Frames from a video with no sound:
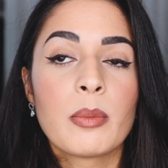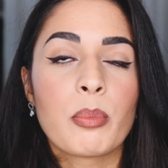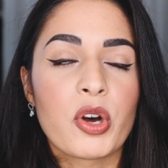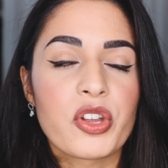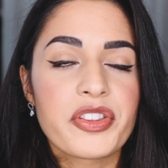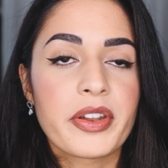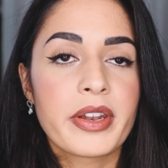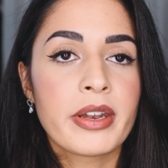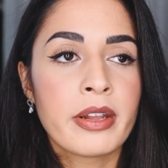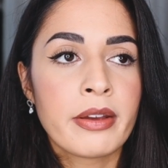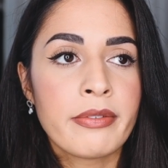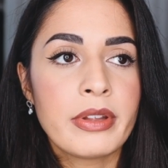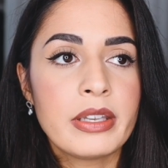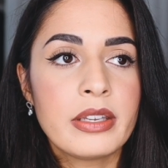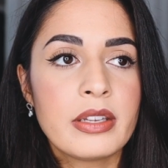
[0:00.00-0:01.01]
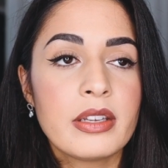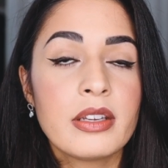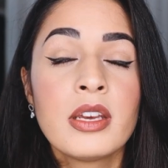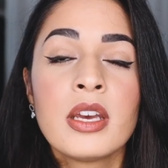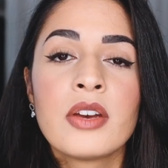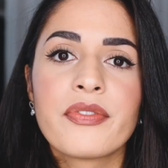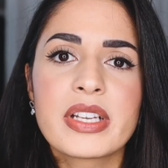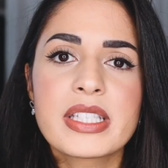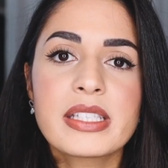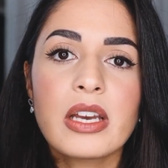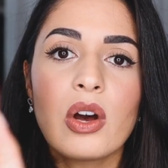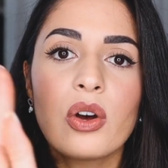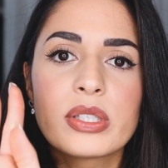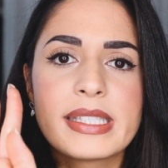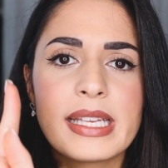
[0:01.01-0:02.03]
Positivity, was
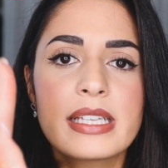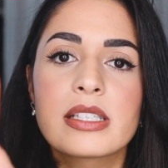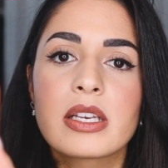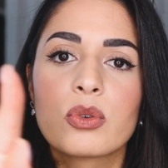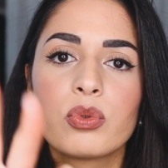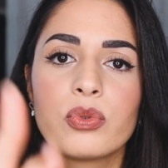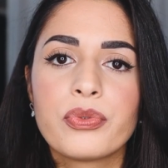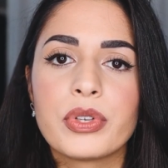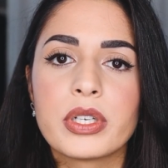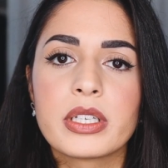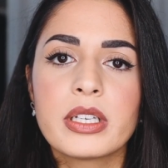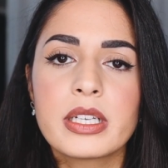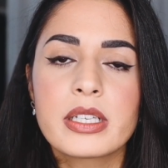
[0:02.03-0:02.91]
ich auch sehr, sehr gut finde.